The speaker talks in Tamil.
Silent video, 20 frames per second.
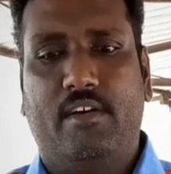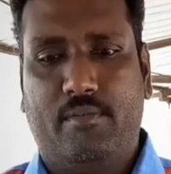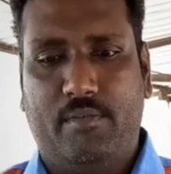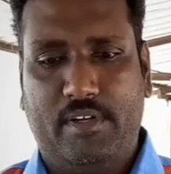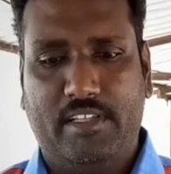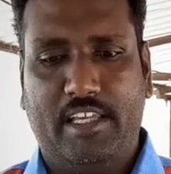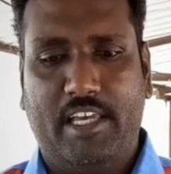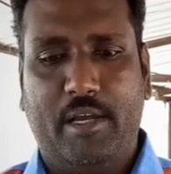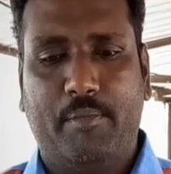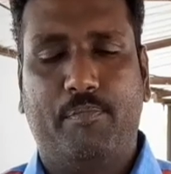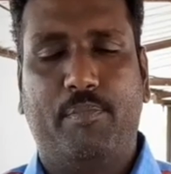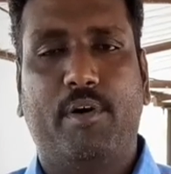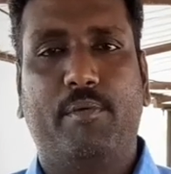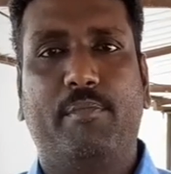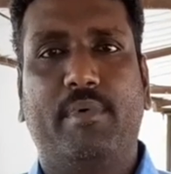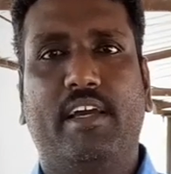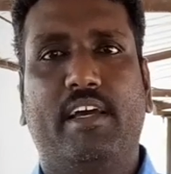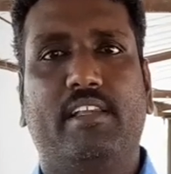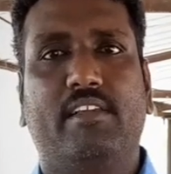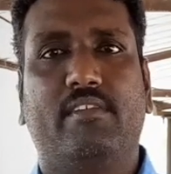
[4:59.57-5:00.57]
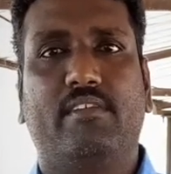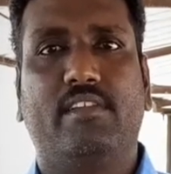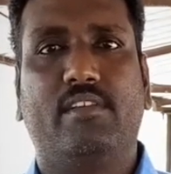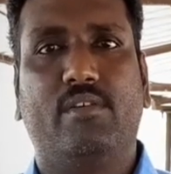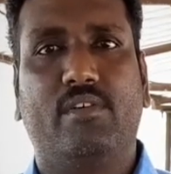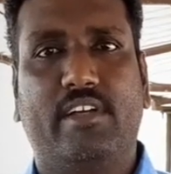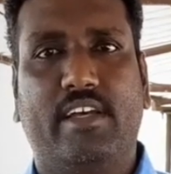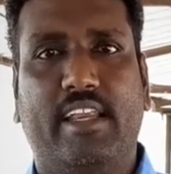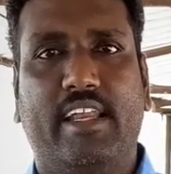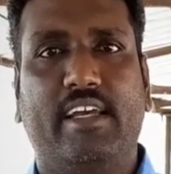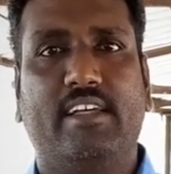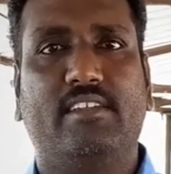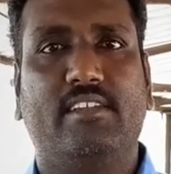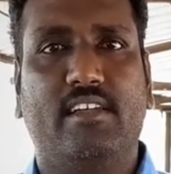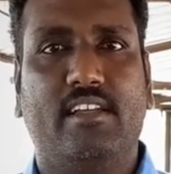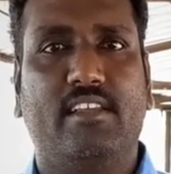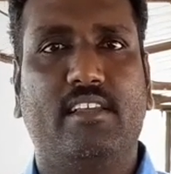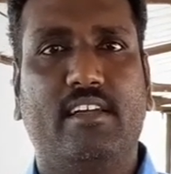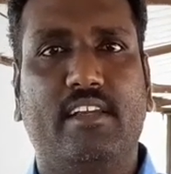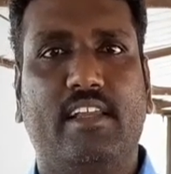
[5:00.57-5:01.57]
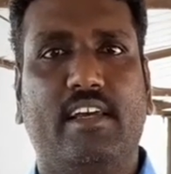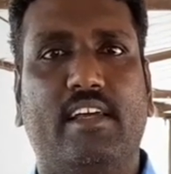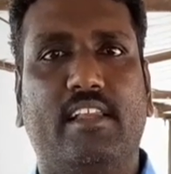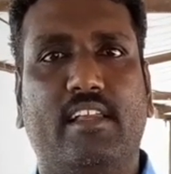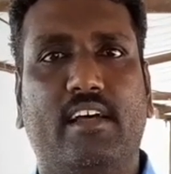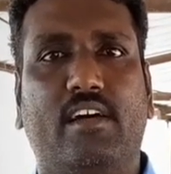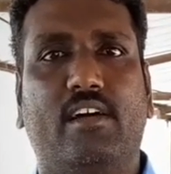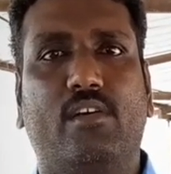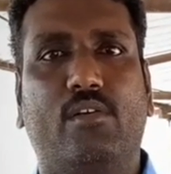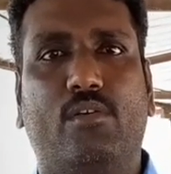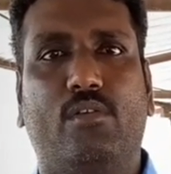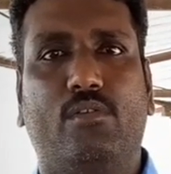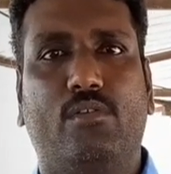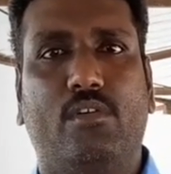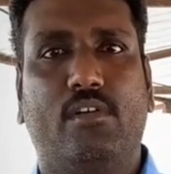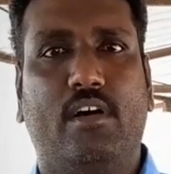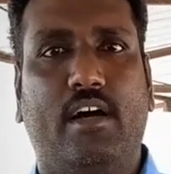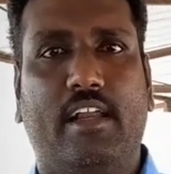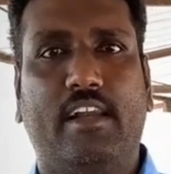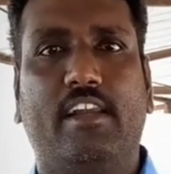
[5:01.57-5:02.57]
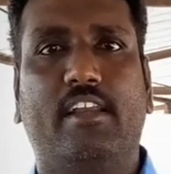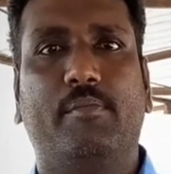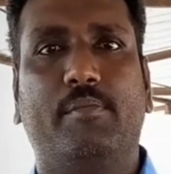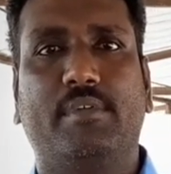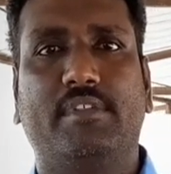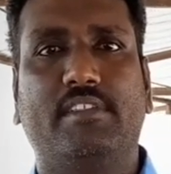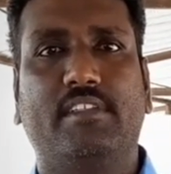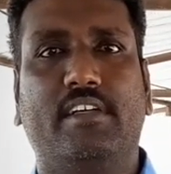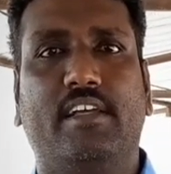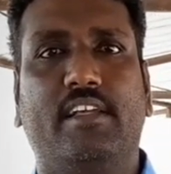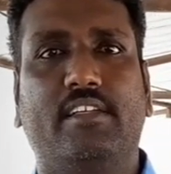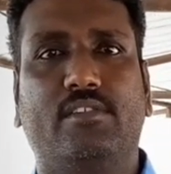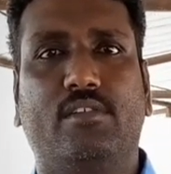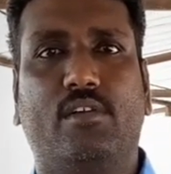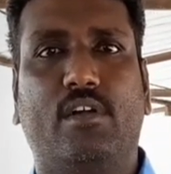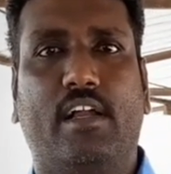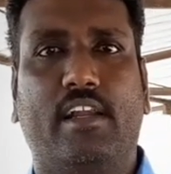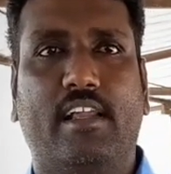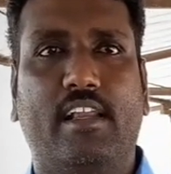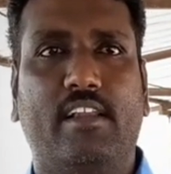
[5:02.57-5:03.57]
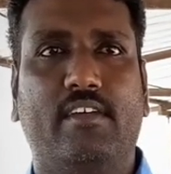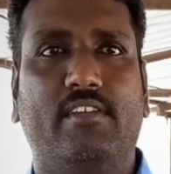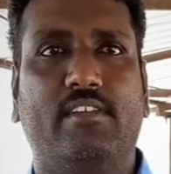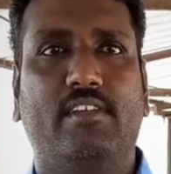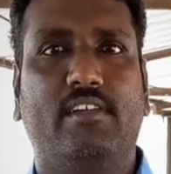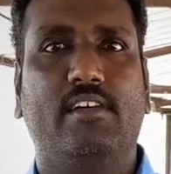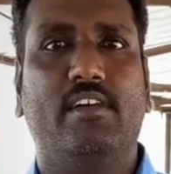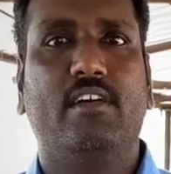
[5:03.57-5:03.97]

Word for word: வந்து எப்போவுமே அதுக்கு வந்து ஒரு கிரேஸ் இருந்துக்கினே தான் இருக்கும் ஹண்ட்ரட் பர்சன்ட் கிரேஸ் இருக்கும் அதனால் வந்து